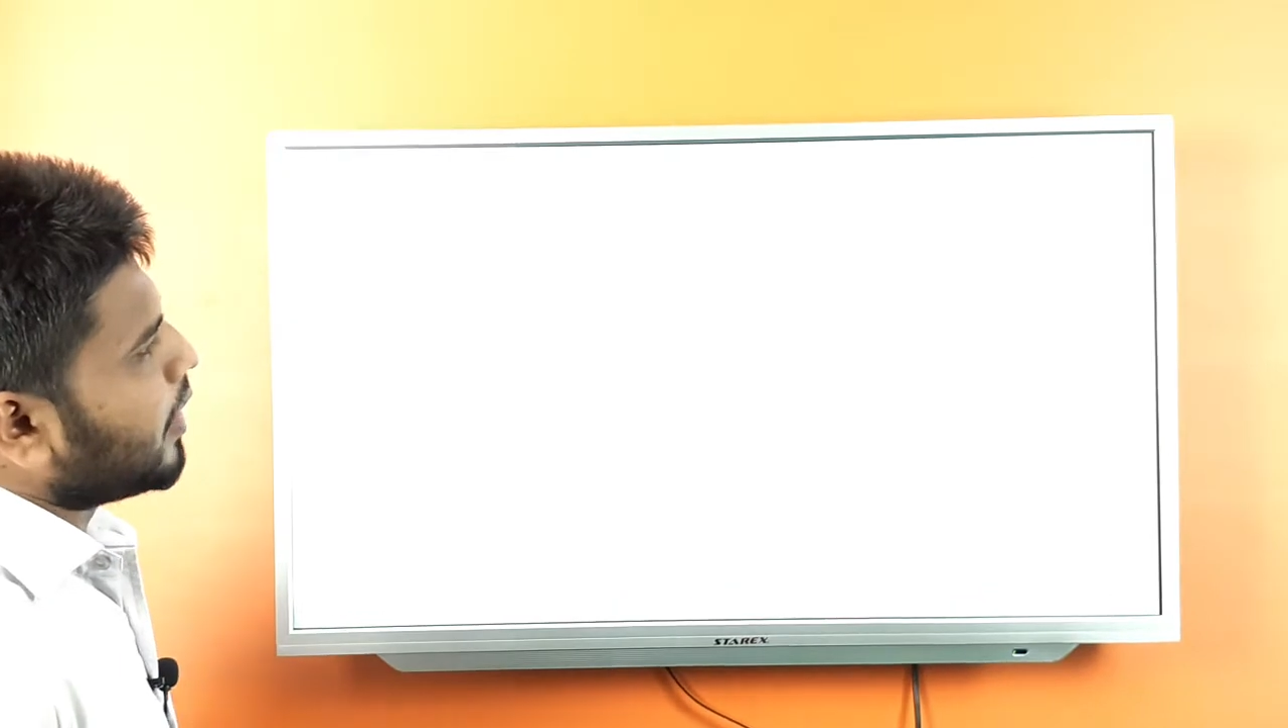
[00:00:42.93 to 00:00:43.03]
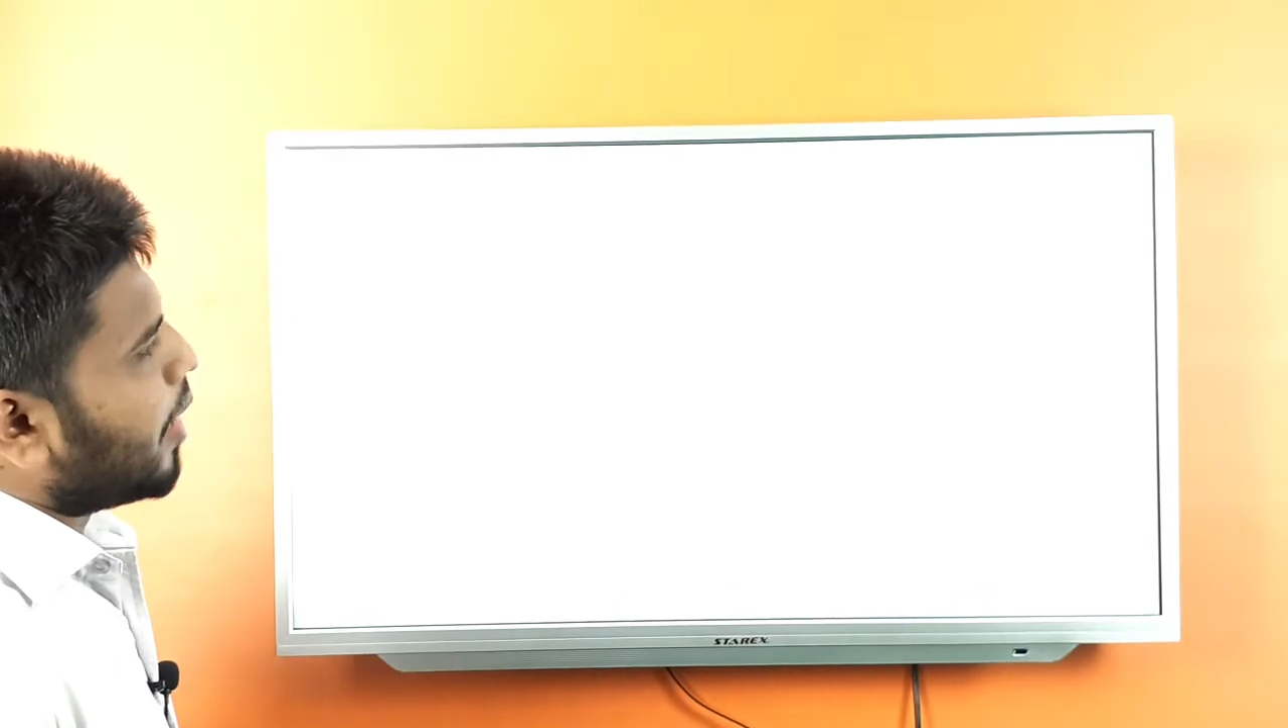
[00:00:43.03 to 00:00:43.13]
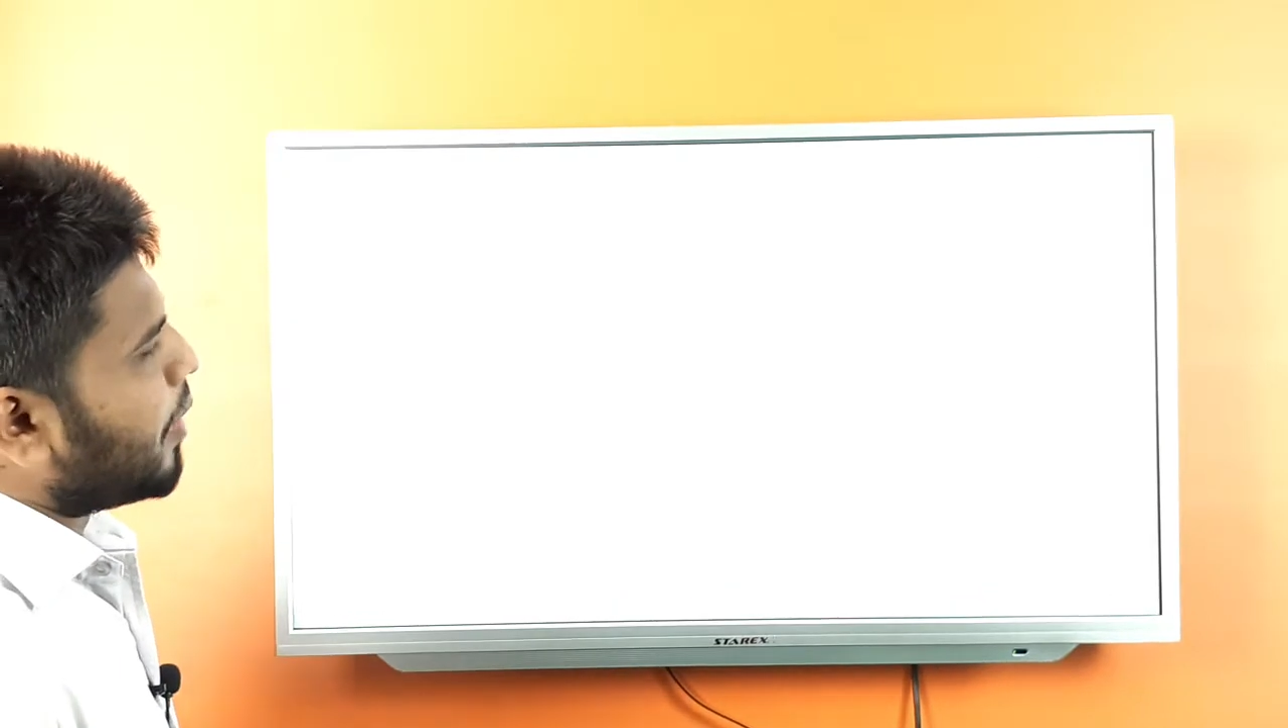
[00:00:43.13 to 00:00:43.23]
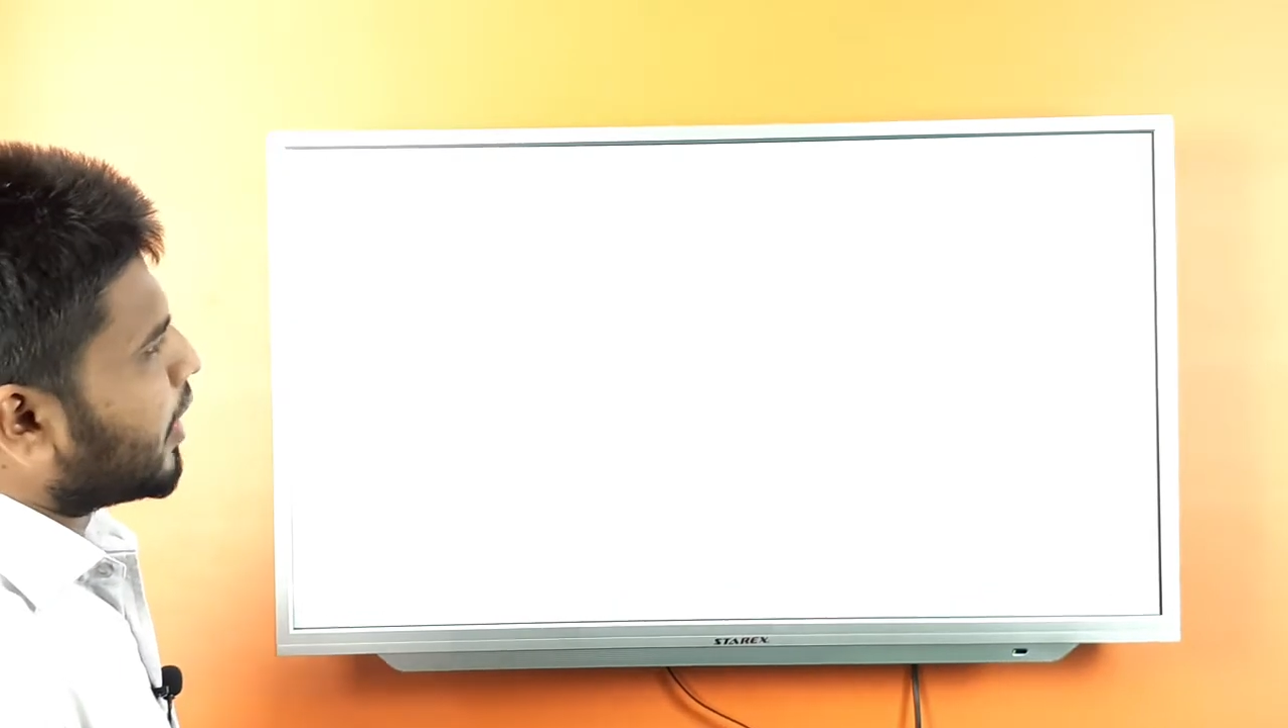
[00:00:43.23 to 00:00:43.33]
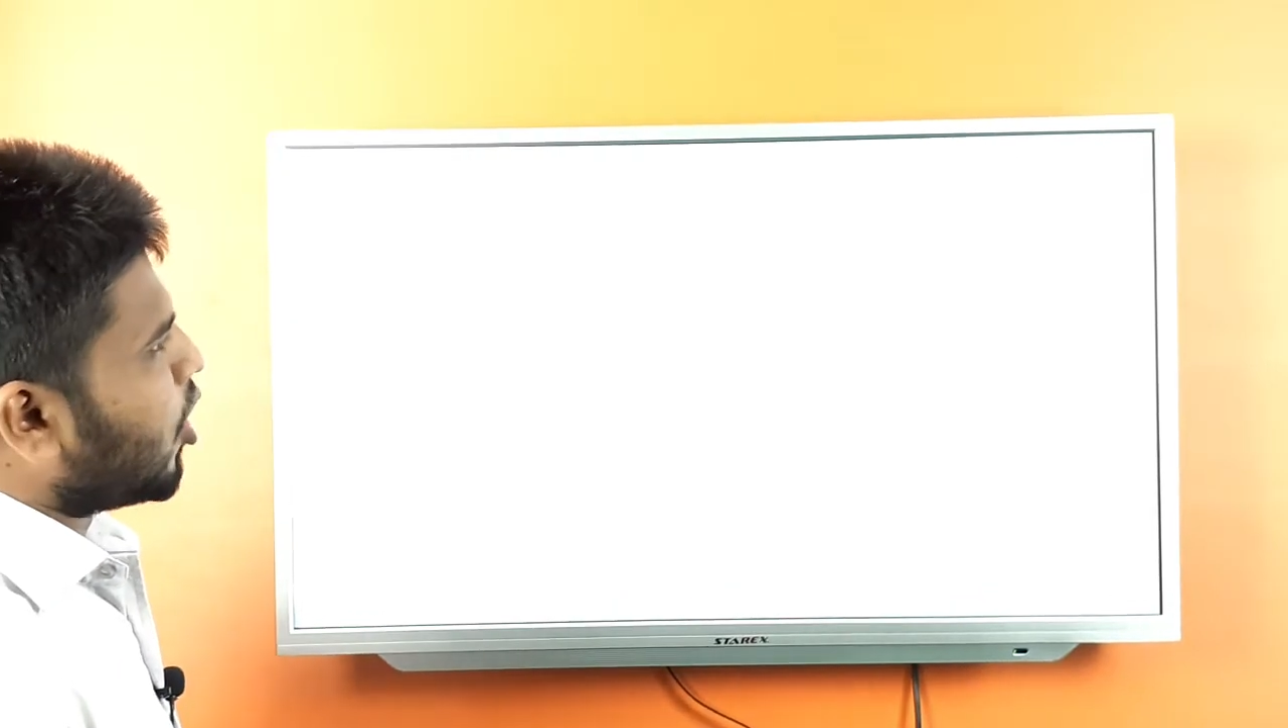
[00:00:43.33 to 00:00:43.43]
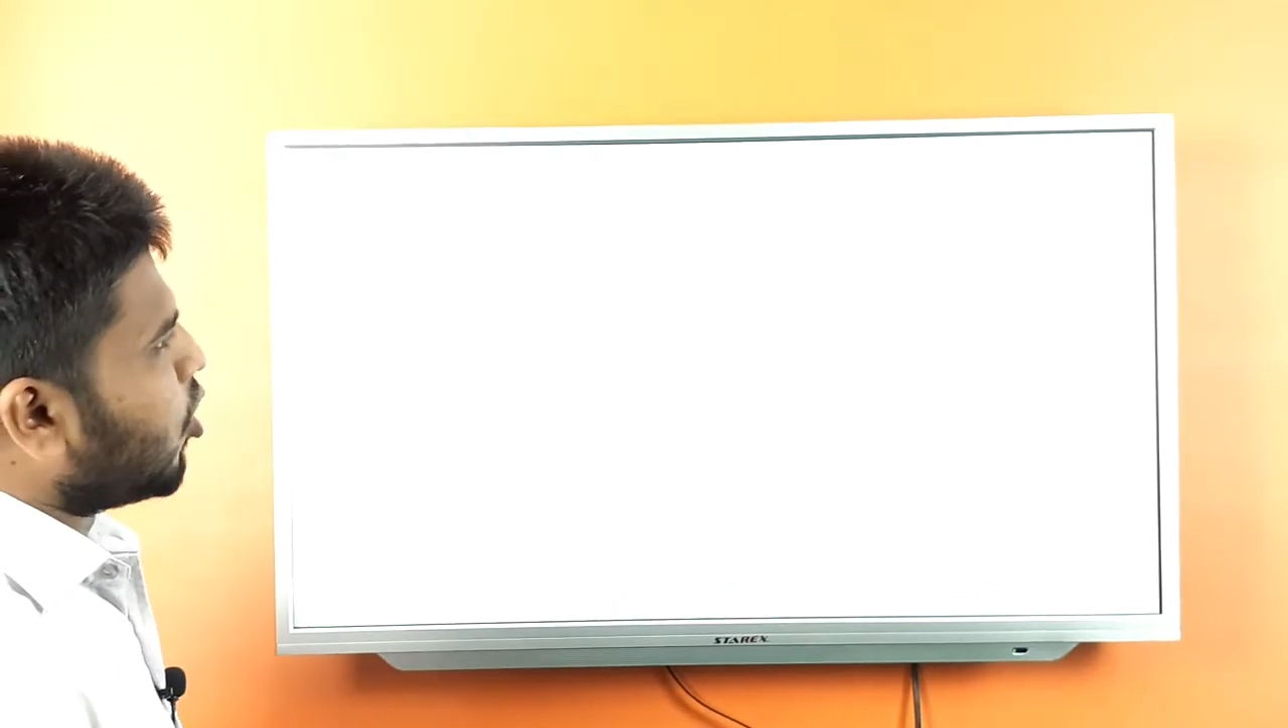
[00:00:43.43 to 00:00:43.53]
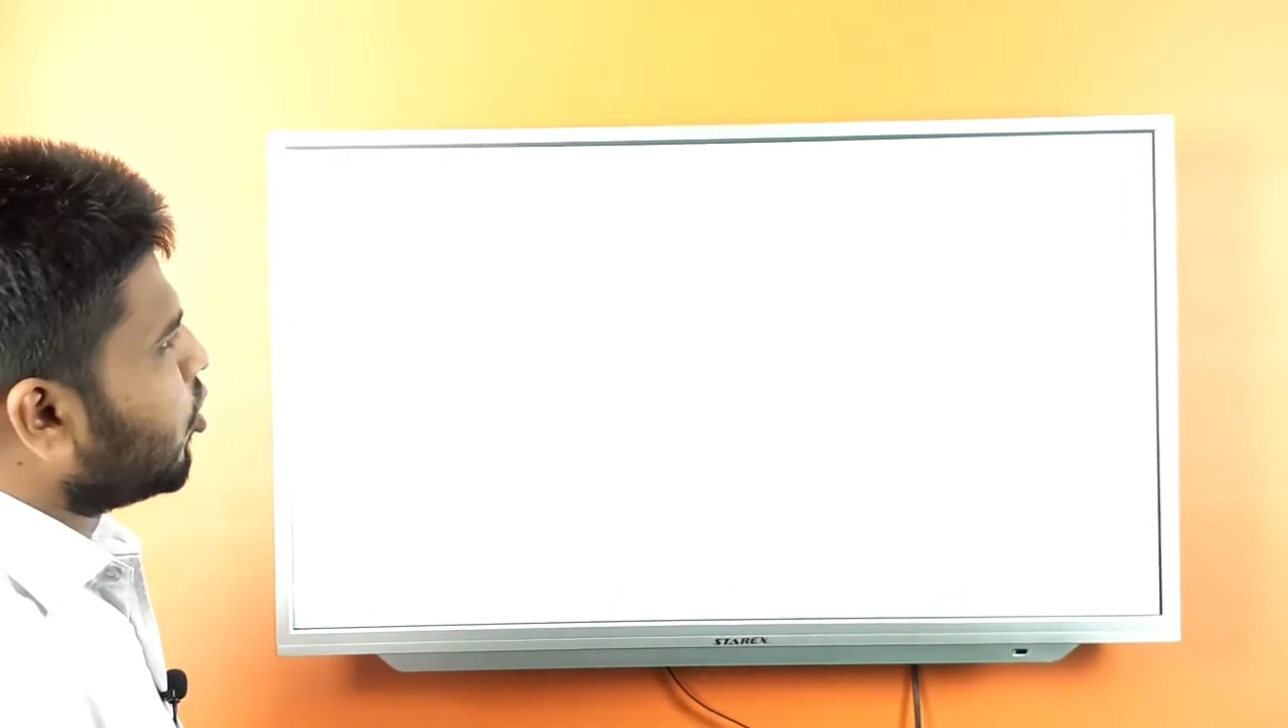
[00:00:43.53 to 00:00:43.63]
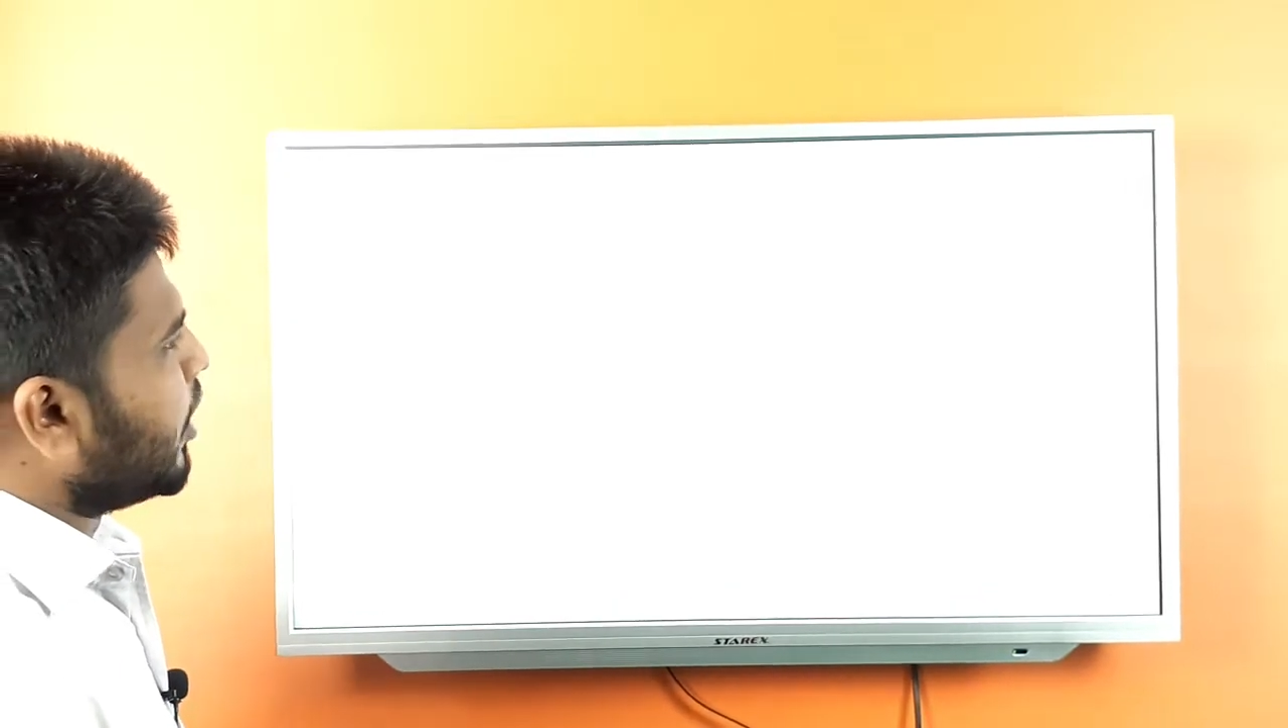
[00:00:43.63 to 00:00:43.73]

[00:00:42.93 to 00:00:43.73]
আমরা একটা অঙ্ক